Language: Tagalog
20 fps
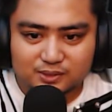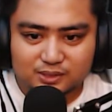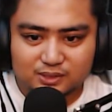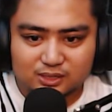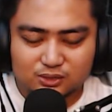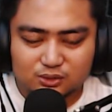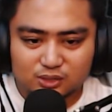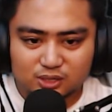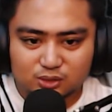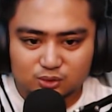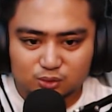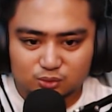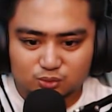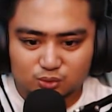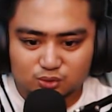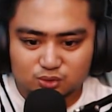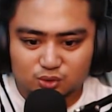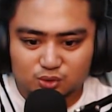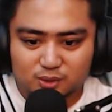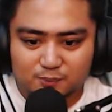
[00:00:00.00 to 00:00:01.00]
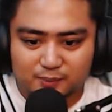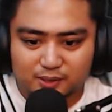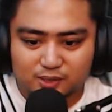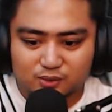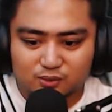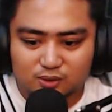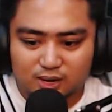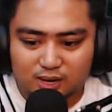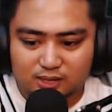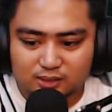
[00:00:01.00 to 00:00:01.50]
Dito niya itutusok yung
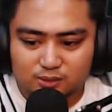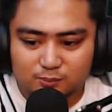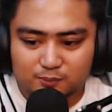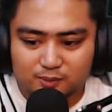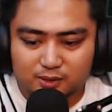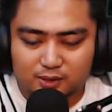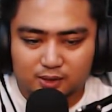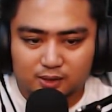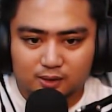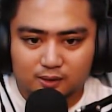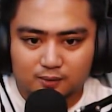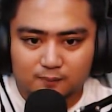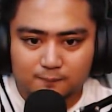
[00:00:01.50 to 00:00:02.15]
panigurado, pre.